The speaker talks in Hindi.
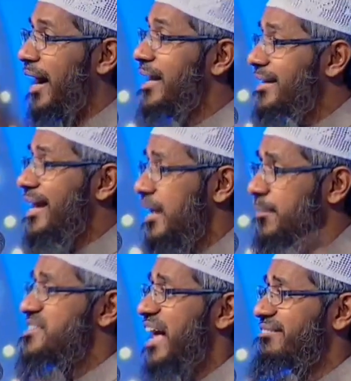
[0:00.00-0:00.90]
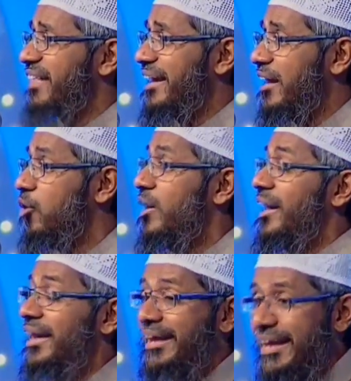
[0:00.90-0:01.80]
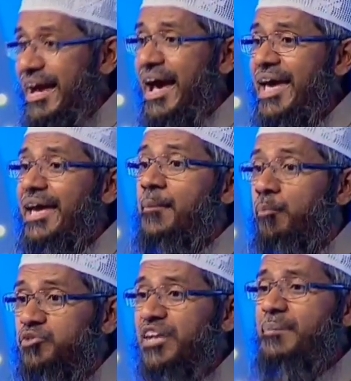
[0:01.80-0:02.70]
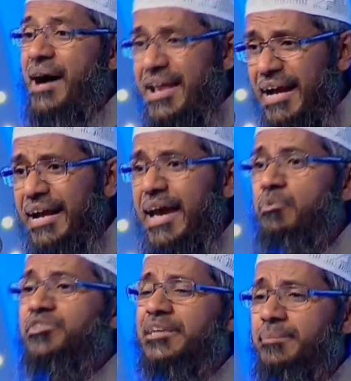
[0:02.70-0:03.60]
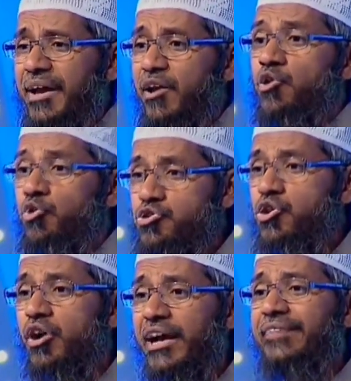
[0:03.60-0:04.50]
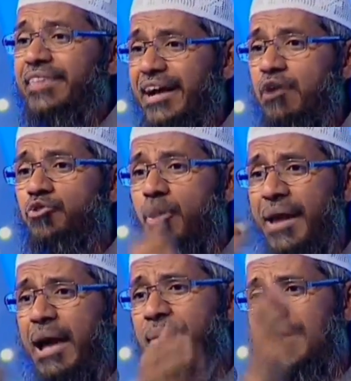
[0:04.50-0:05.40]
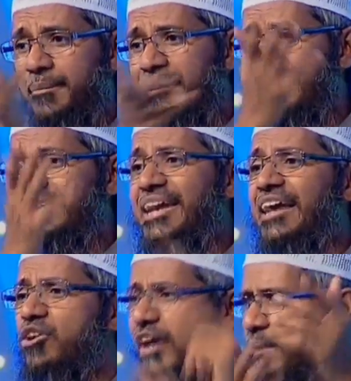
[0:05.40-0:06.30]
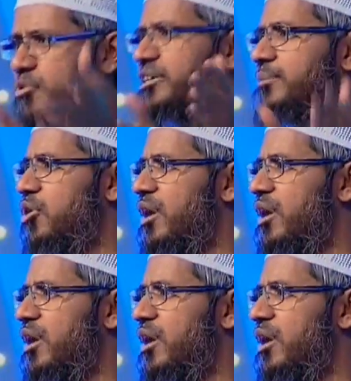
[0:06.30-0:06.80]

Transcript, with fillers: है कहने में जानता नहीं हो लेकिन है मुसलमान है क्या गैर मुस्लिम है कुछ लोग कहते हैं कि उनको बराबर अरबी लिखते ना तो गैर मुस्लिम